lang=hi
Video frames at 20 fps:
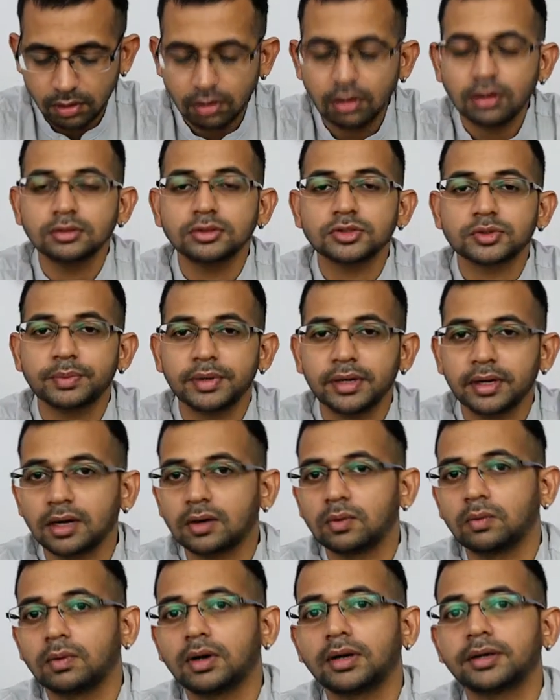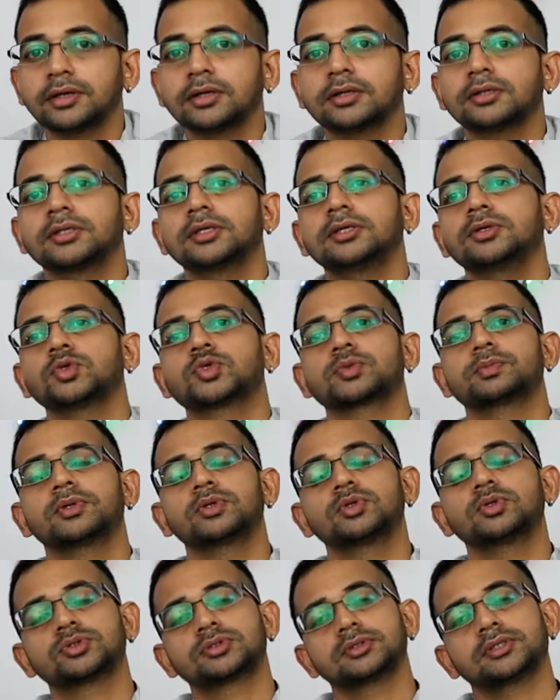और उसमें क्या हुआ कि कि
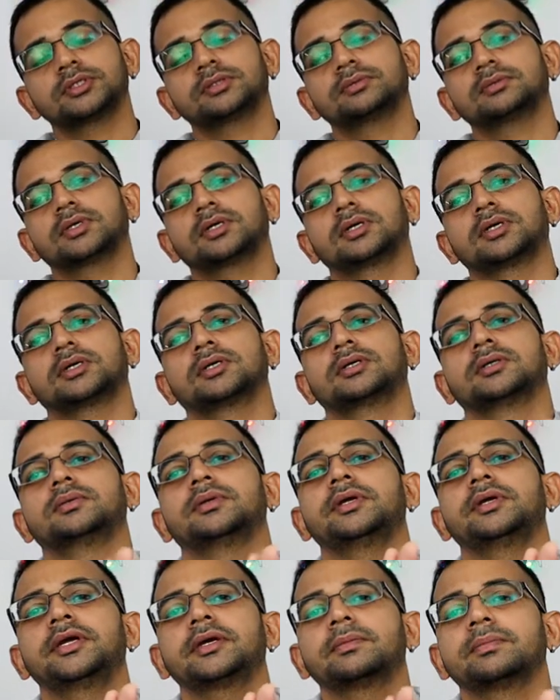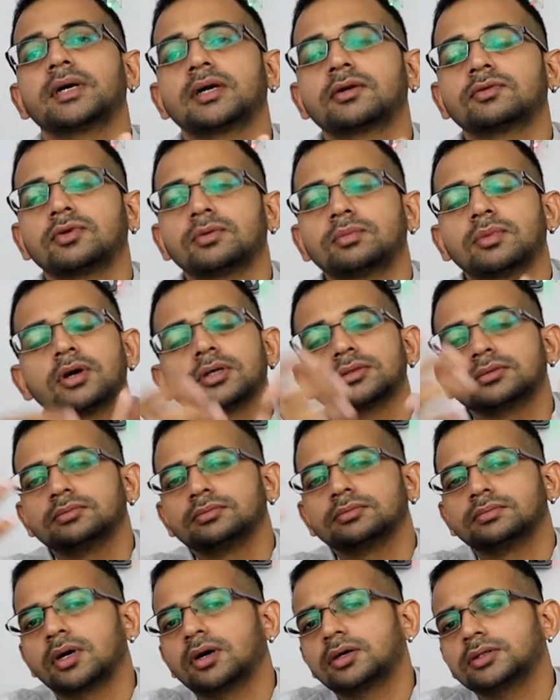उसमें उसने एक बार वो
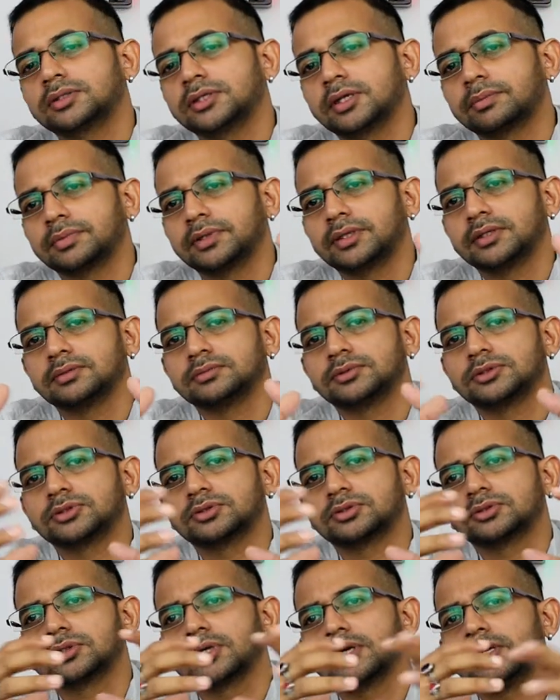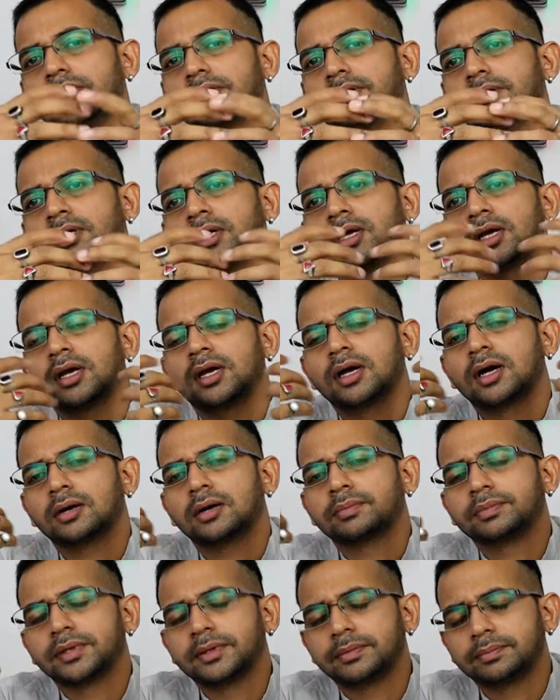बहुत बहुत ही अपने चीज़ों के लिए
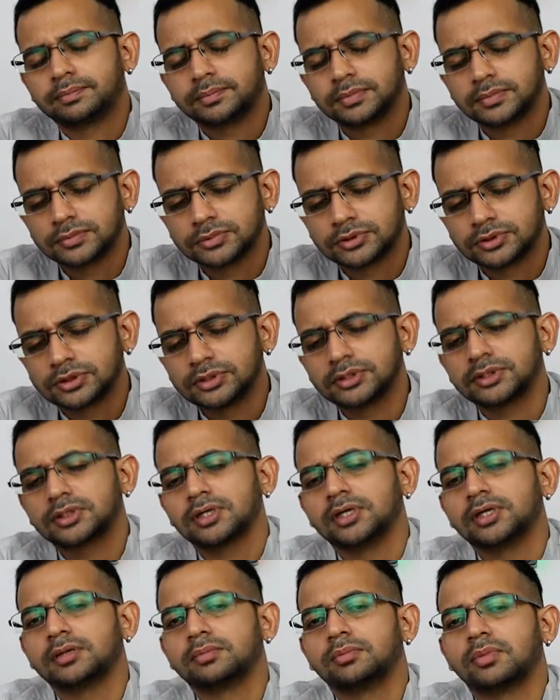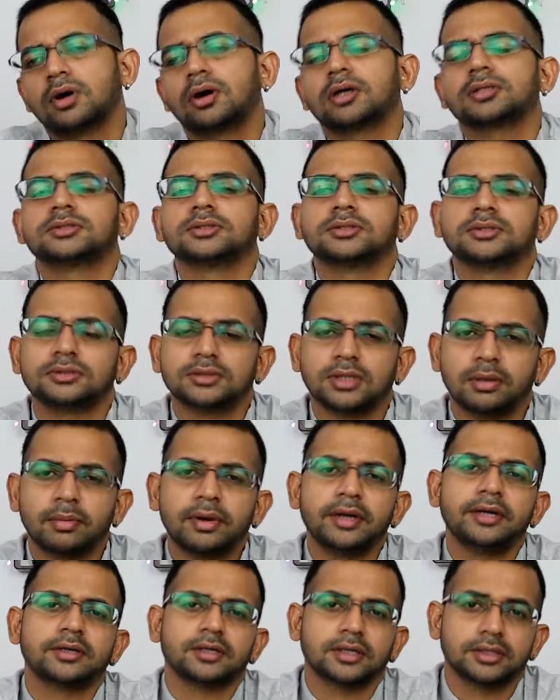अपने सिंह के लिए बहुत ही
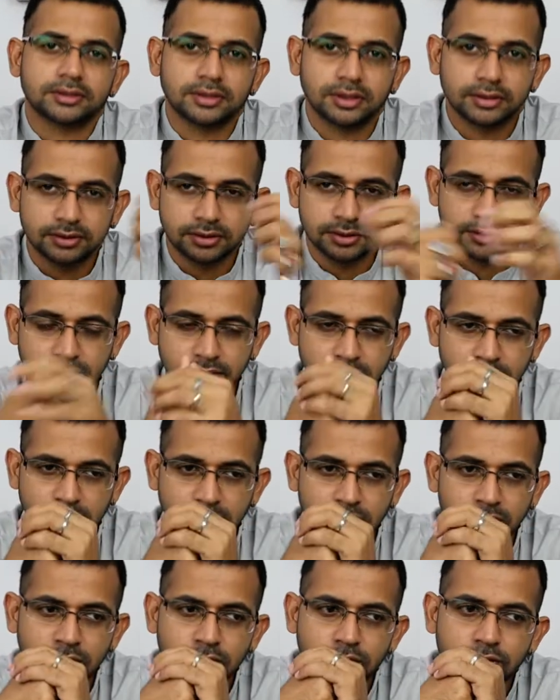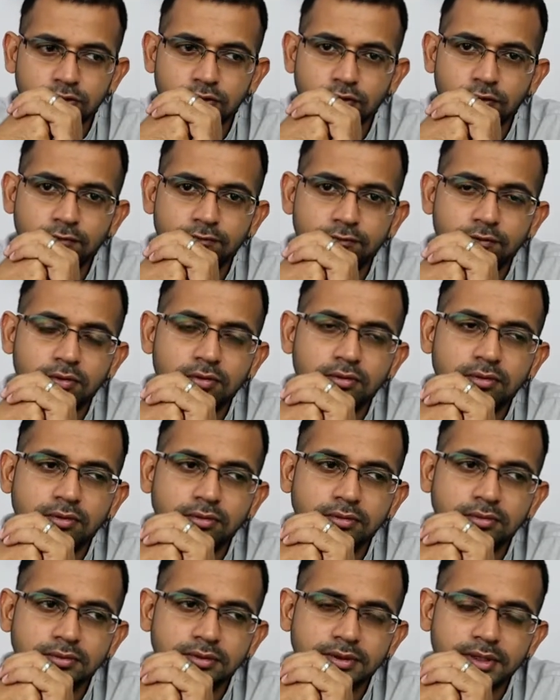घमंड करता था तो वो
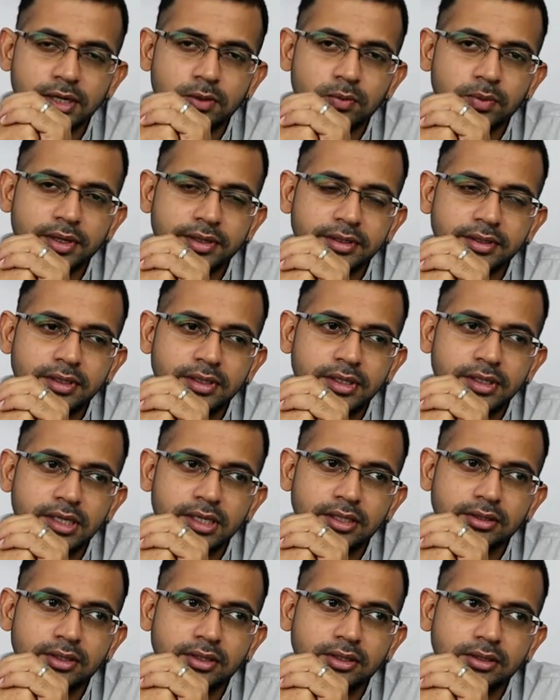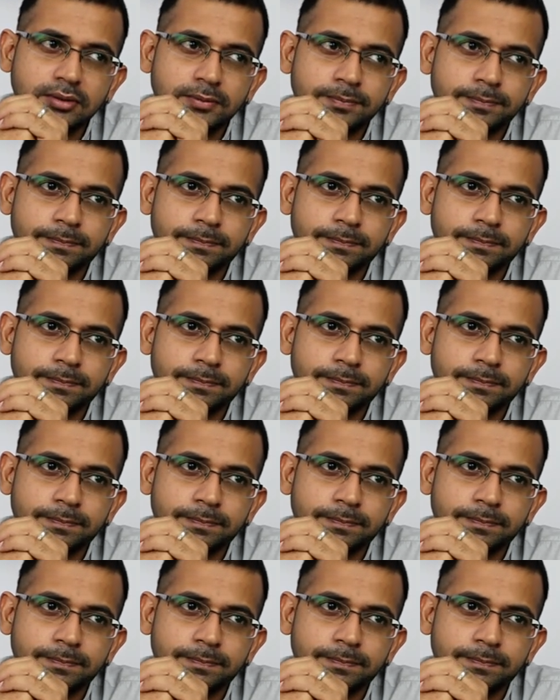क्या हुआ कि एक दिन